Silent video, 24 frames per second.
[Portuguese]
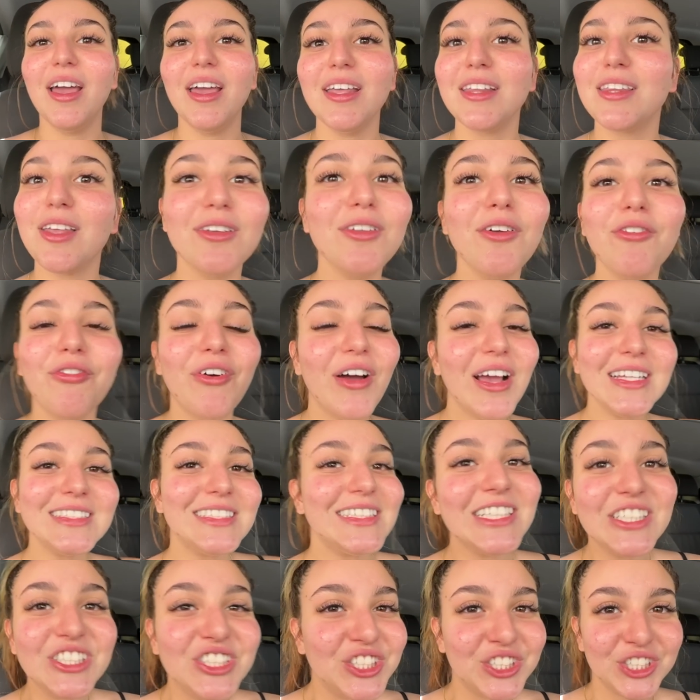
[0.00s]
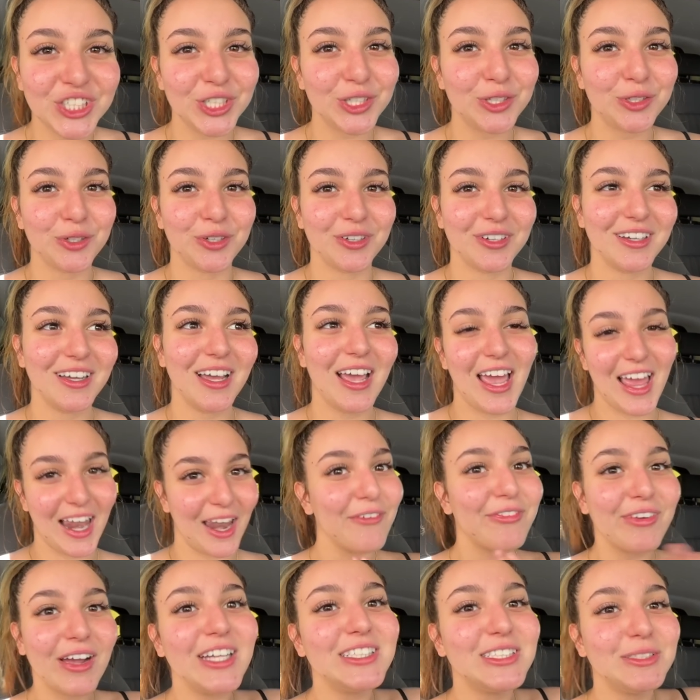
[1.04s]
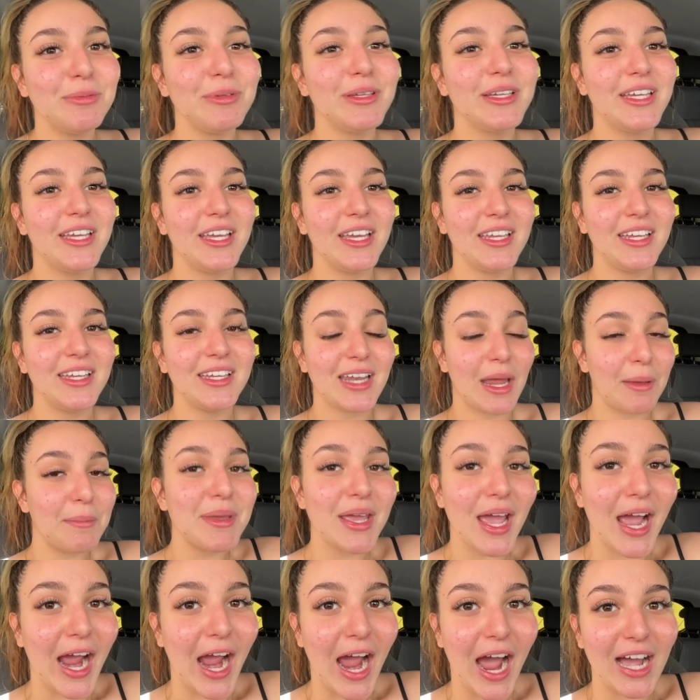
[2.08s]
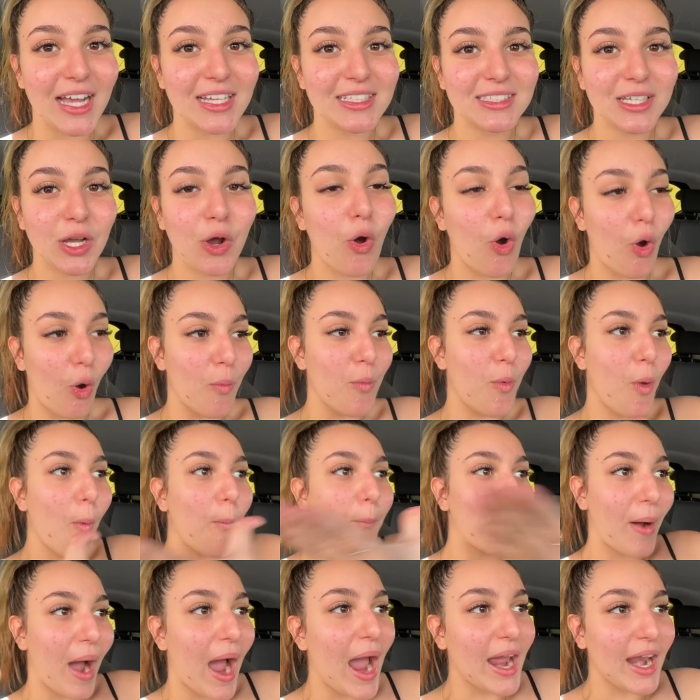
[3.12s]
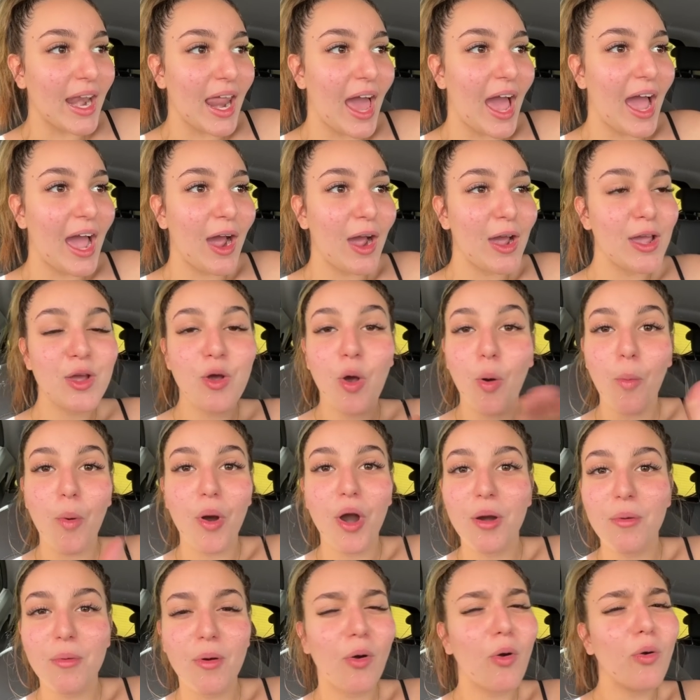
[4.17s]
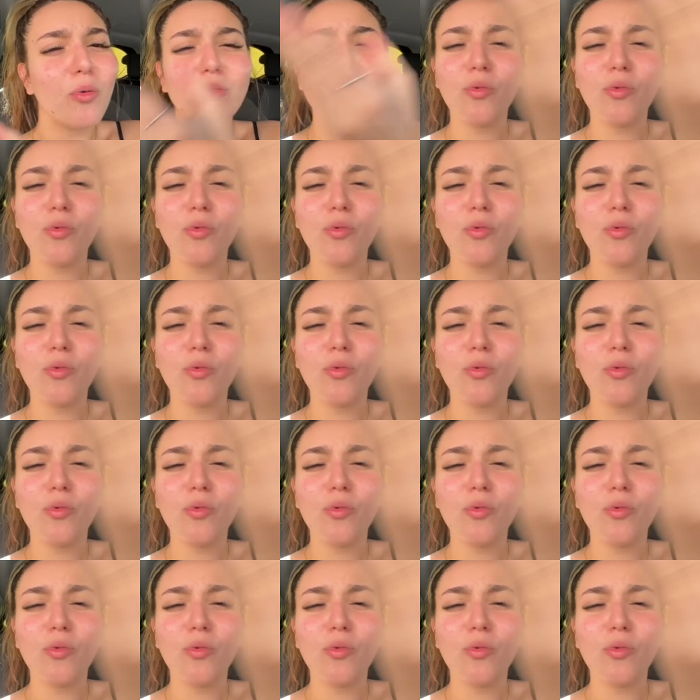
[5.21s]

Então não faz sentido ela ficar de biquíni na minha casa com meu pai lá e com meu irmão,